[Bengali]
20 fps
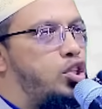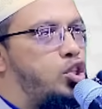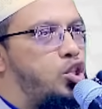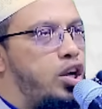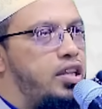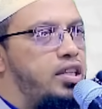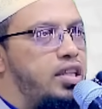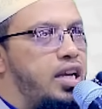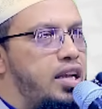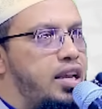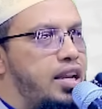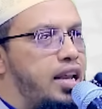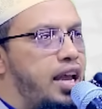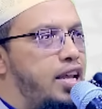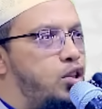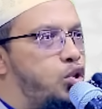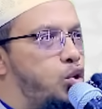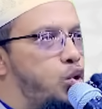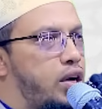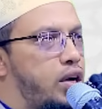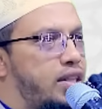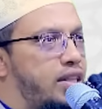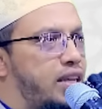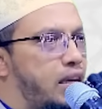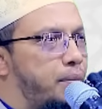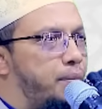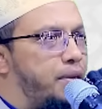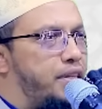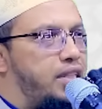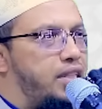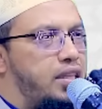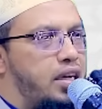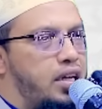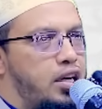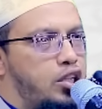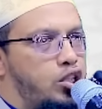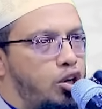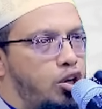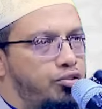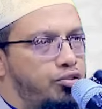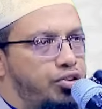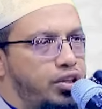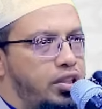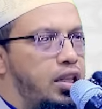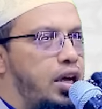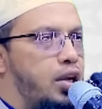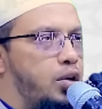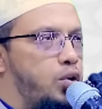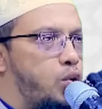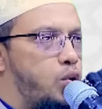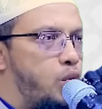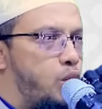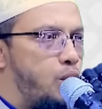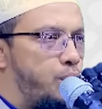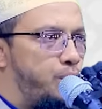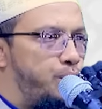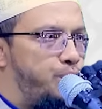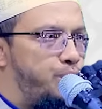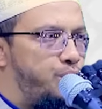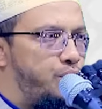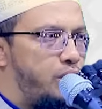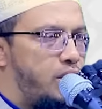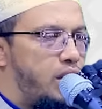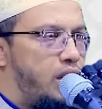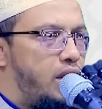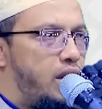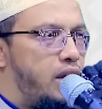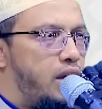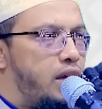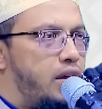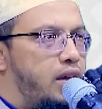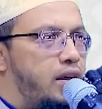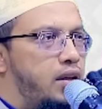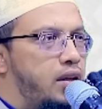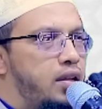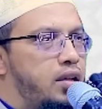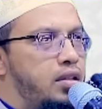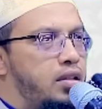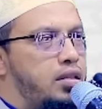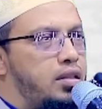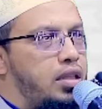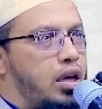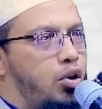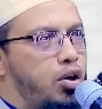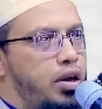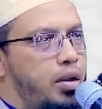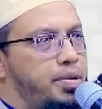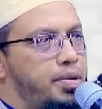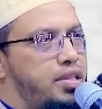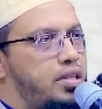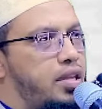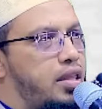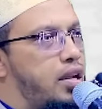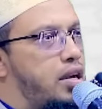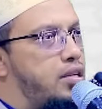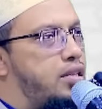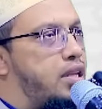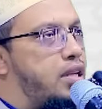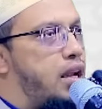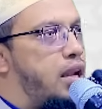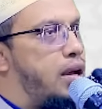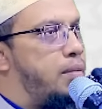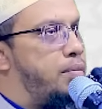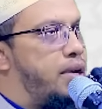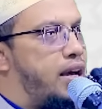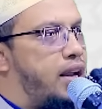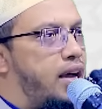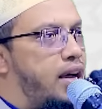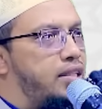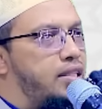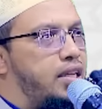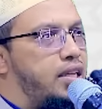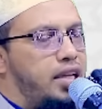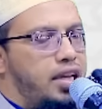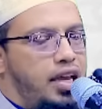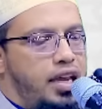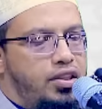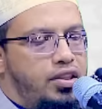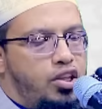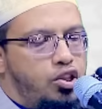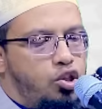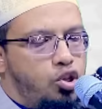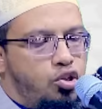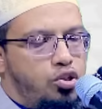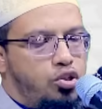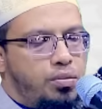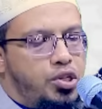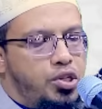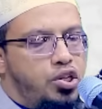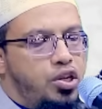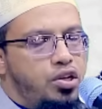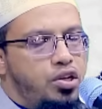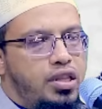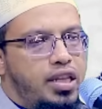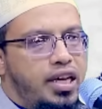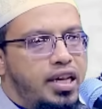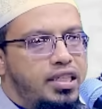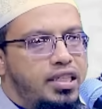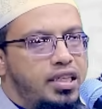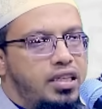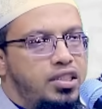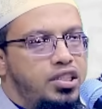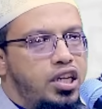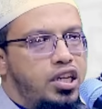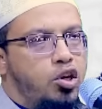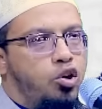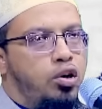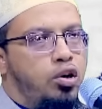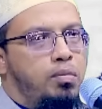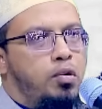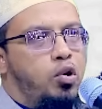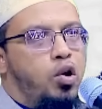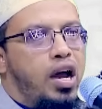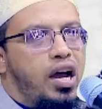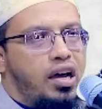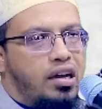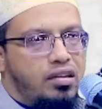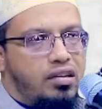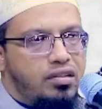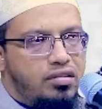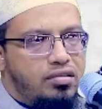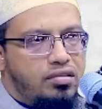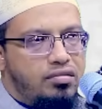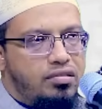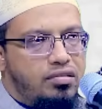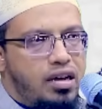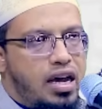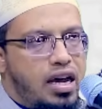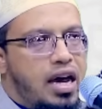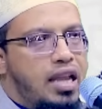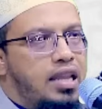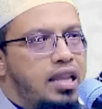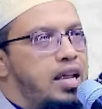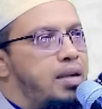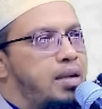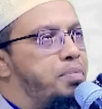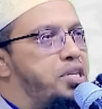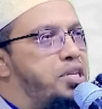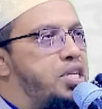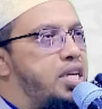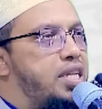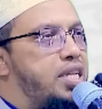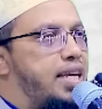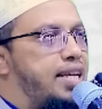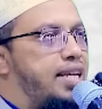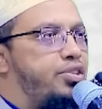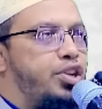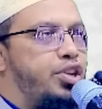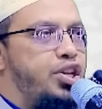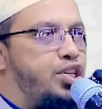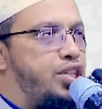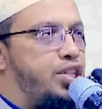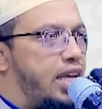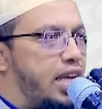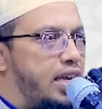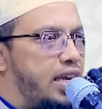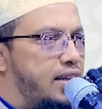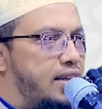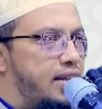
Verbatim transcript: শয়তানের এই ধোকা থেকে বেঁচে থাকার তৌফিক দান করুন তাহলে নবী সাল্লা সাল্লাম গিয়ে দ্বিতীয় যে বিষয়টি দেখেছেন সেটা হলো বোরাক আল্লাহর বিশেষ এক সৃষ্টি